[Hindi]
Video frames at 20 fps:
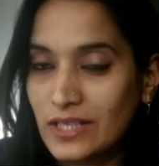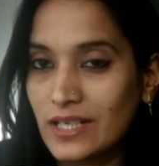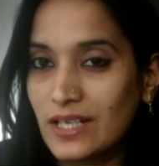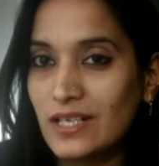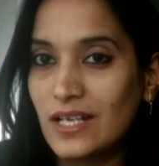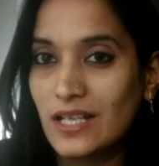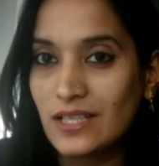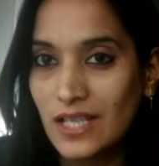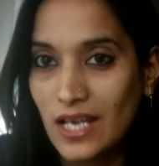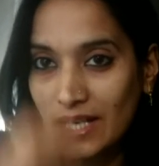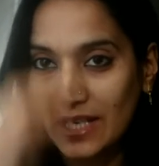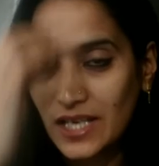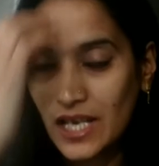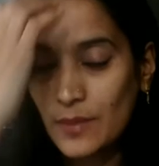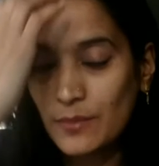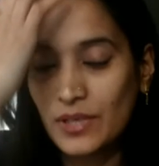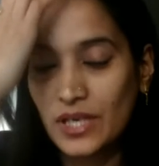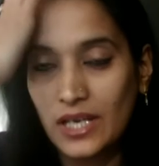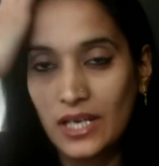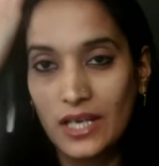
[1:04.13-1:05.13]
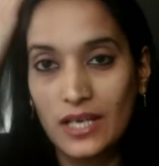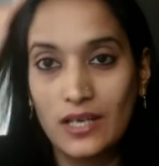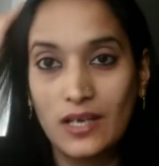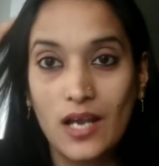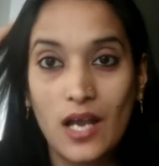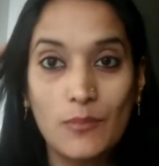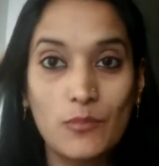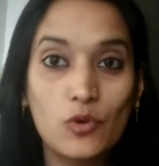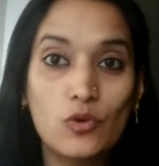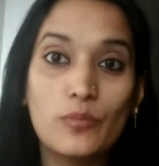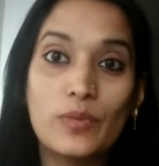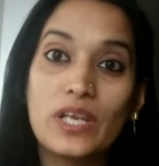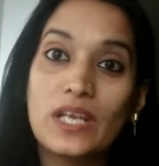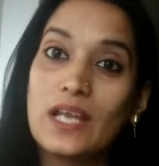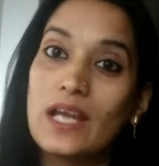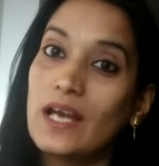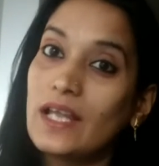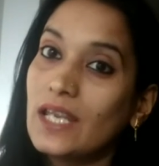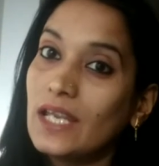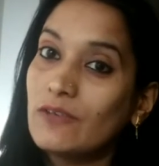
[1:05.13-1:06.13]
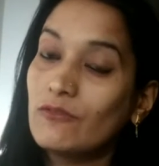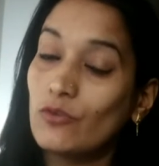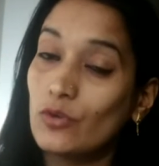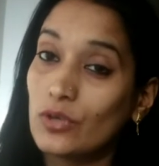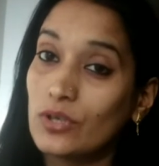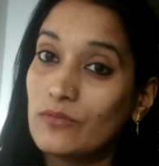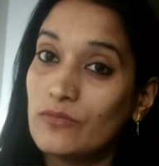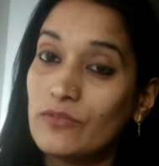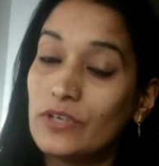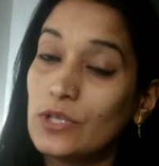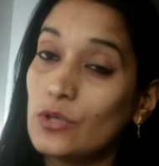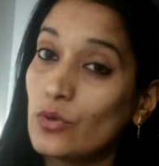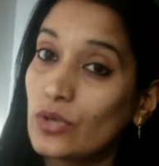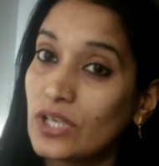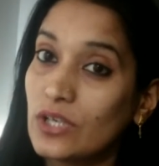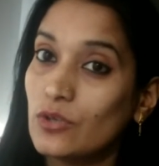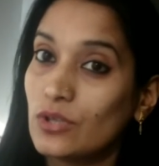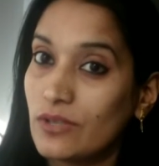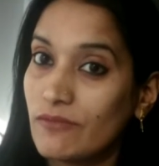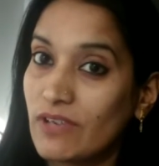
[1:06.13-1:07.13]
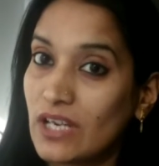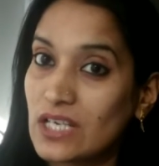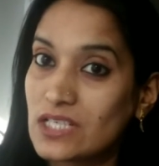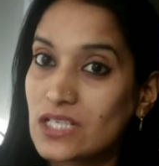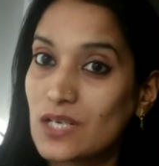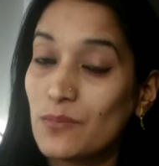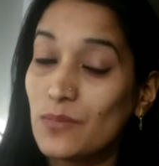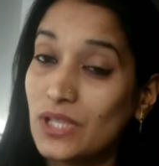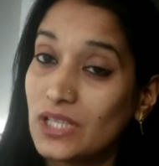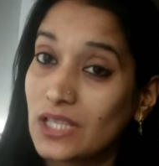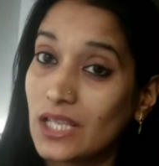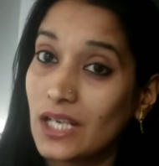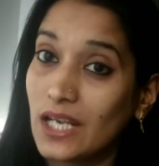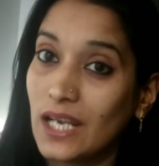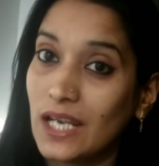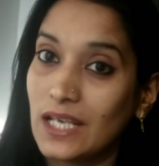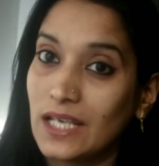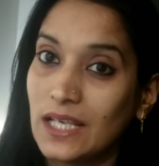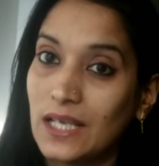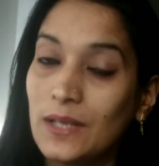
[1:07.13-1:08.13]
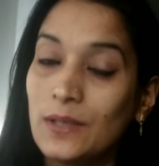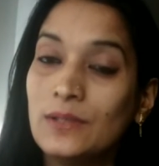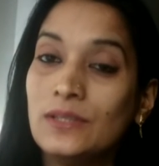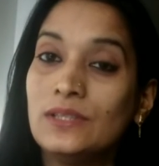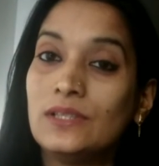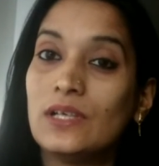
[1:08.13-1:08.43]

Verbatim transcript: हिट करना ताकि आपके आपको मेरे हर एक वो वीडियो के नोटिफिकेशन मिलते रहेंगे